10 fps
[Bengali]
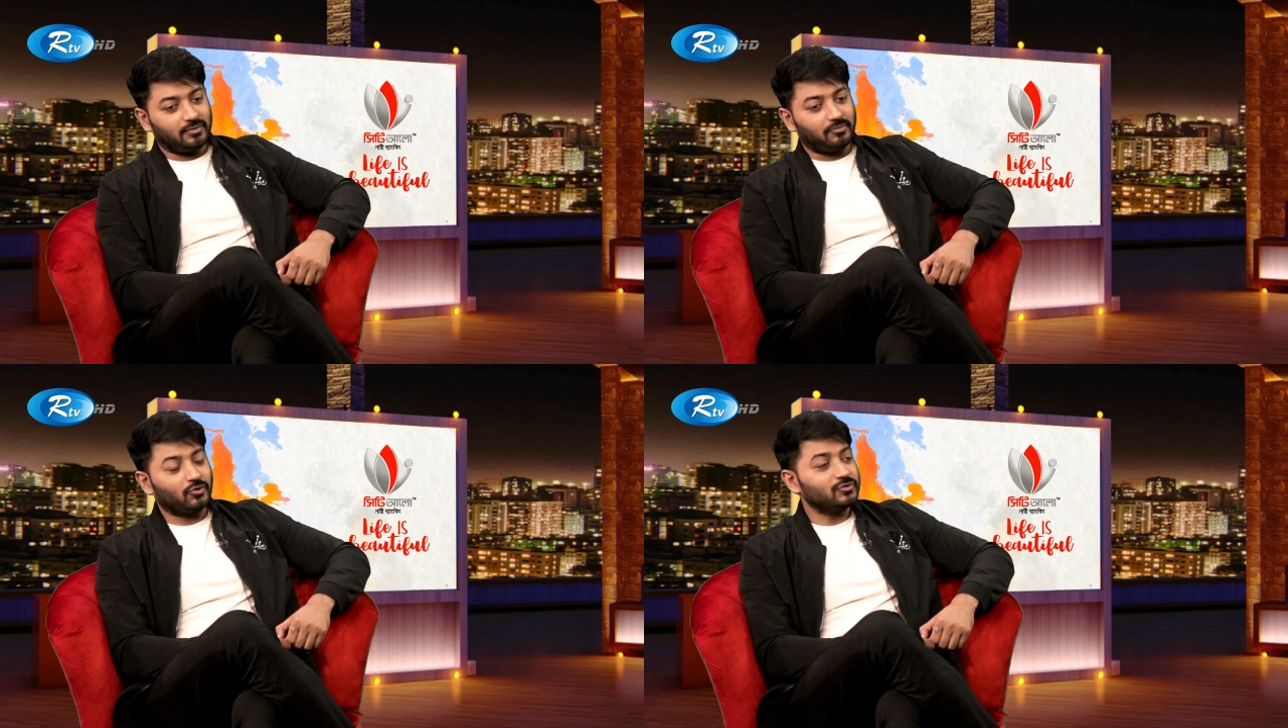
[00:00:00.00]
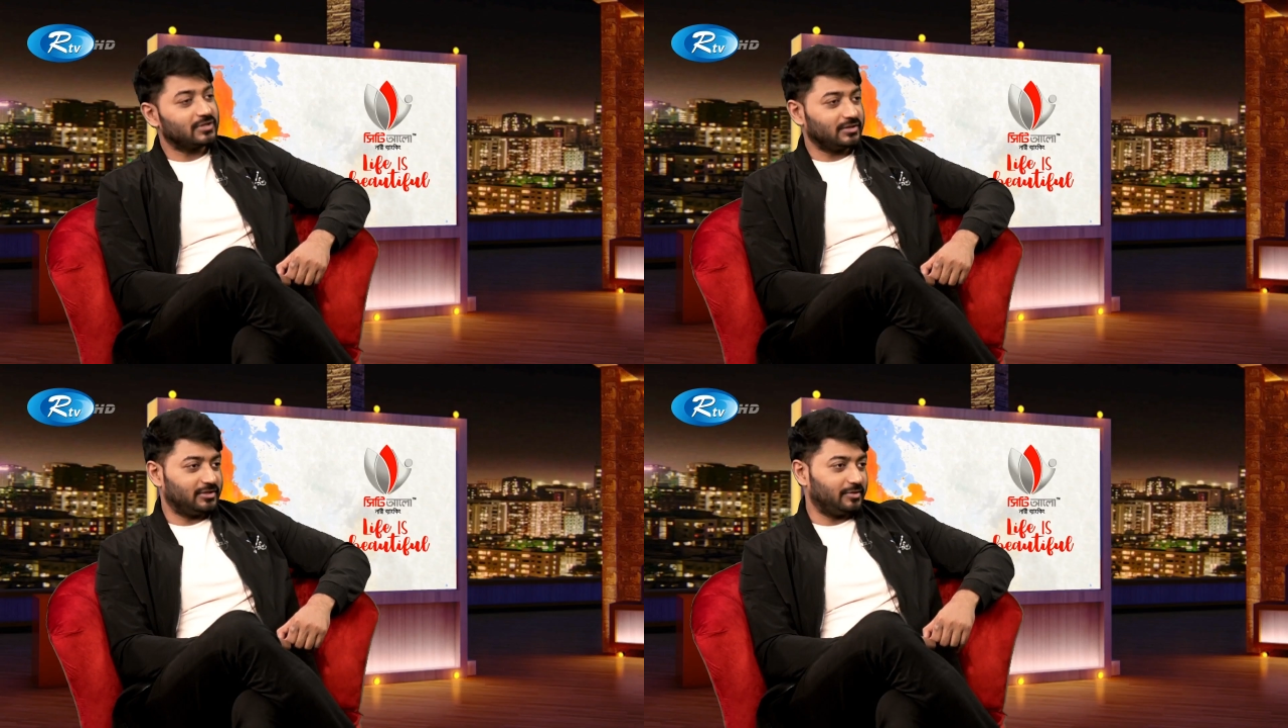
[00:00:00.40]

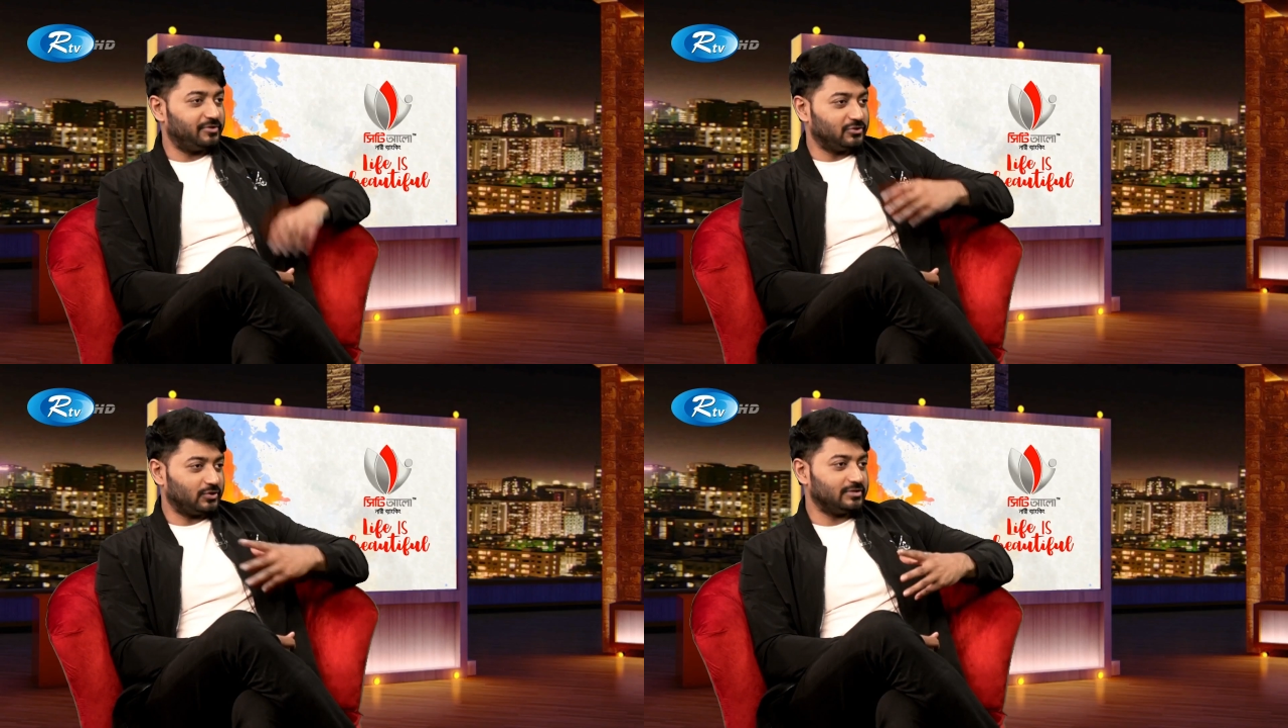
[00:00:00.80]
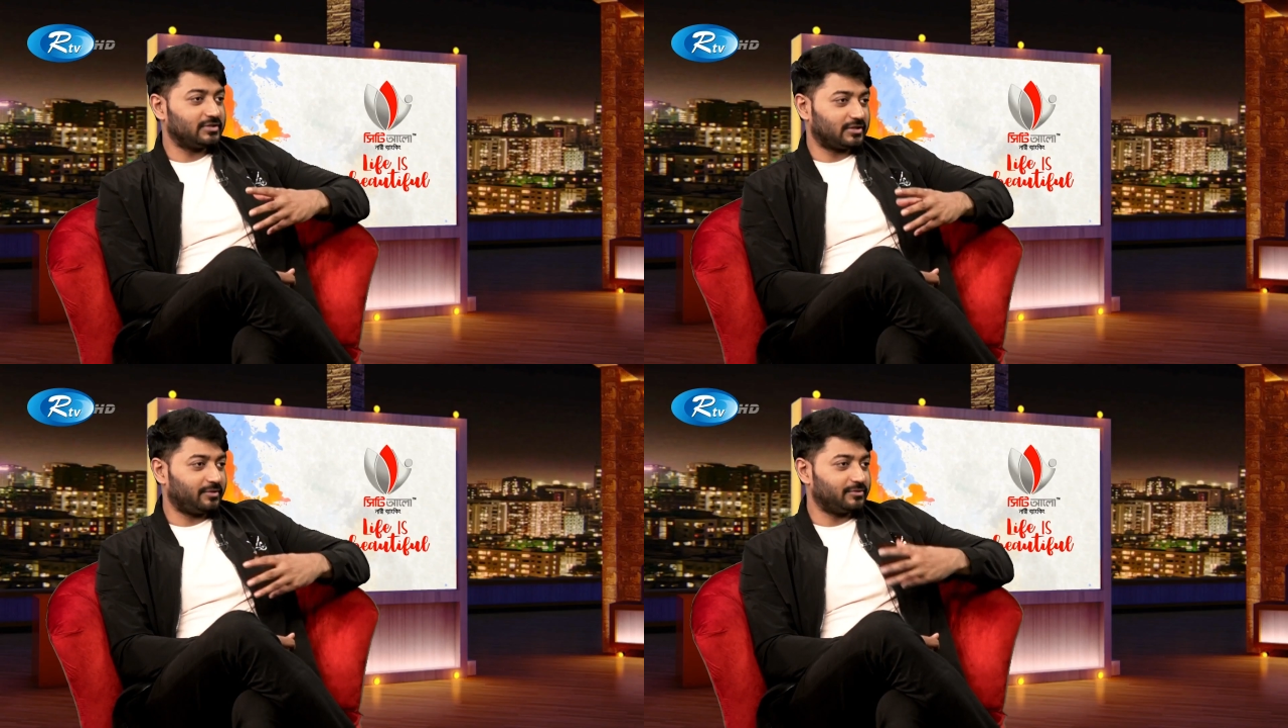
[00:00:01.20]
মনস্তান্ত্রিক বিষয়
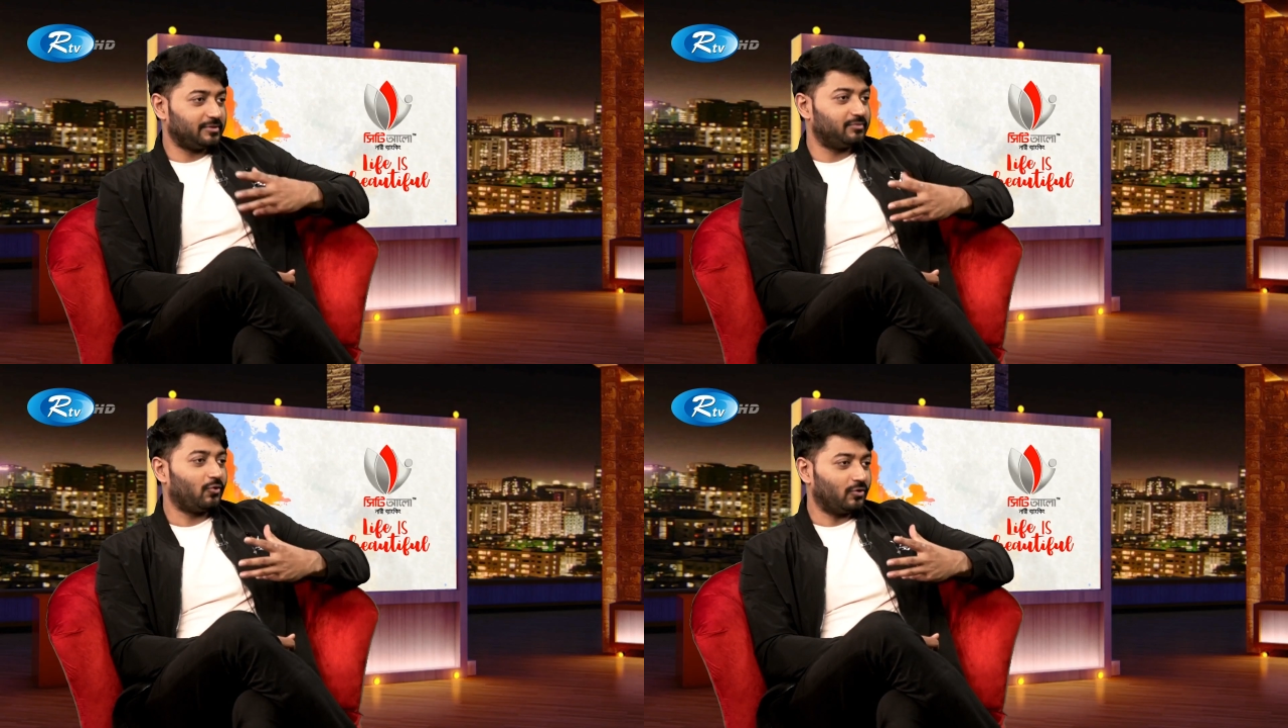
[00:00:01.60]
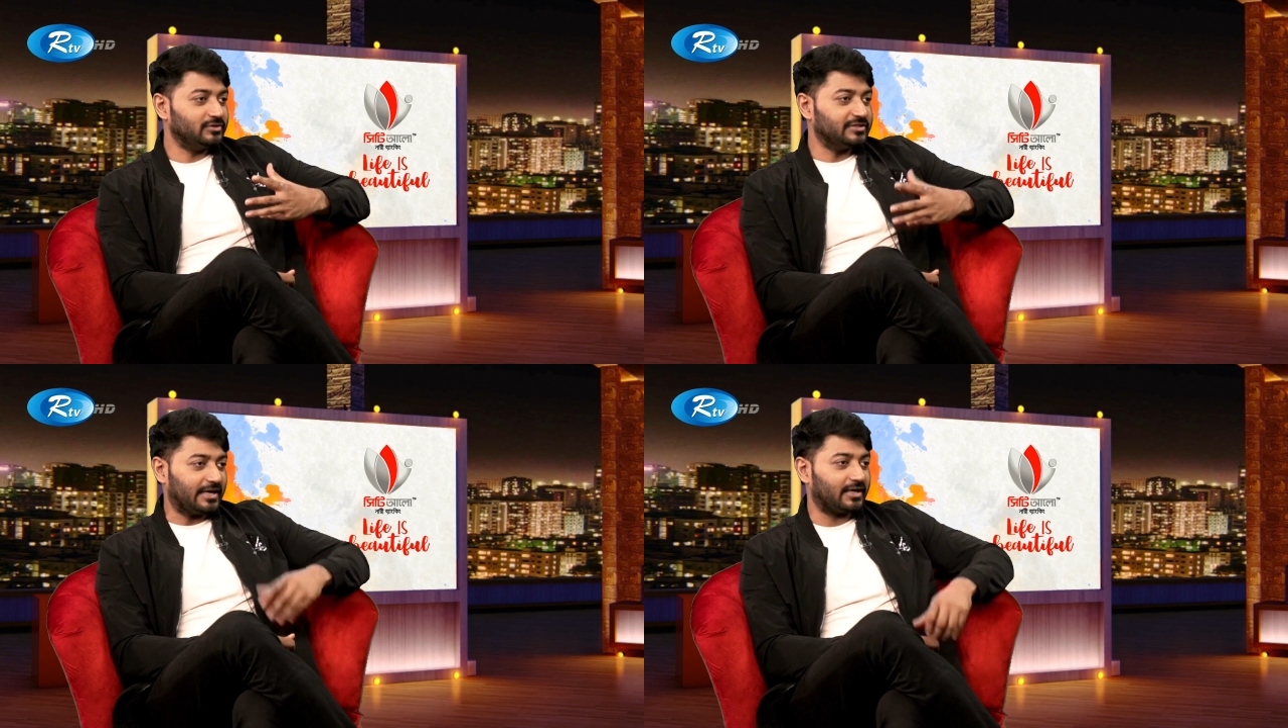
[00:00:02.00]
যেটা আমাদের মন
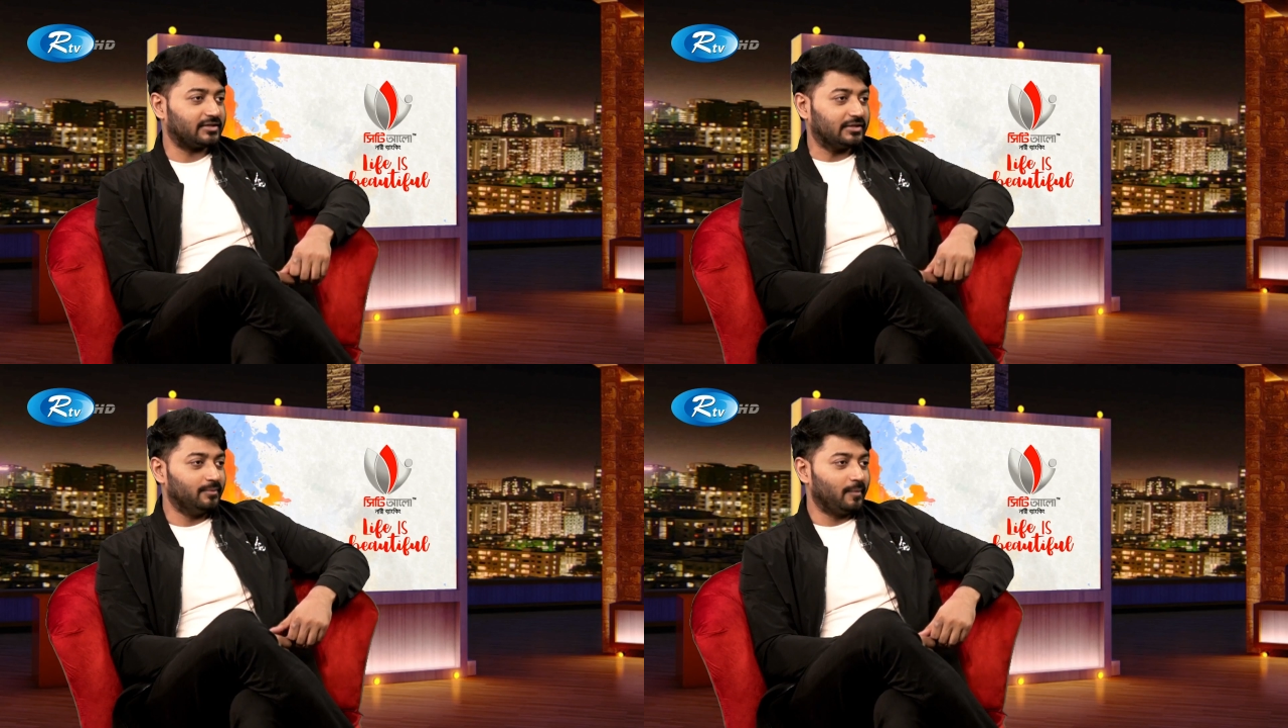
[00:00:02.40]
জায়গাটা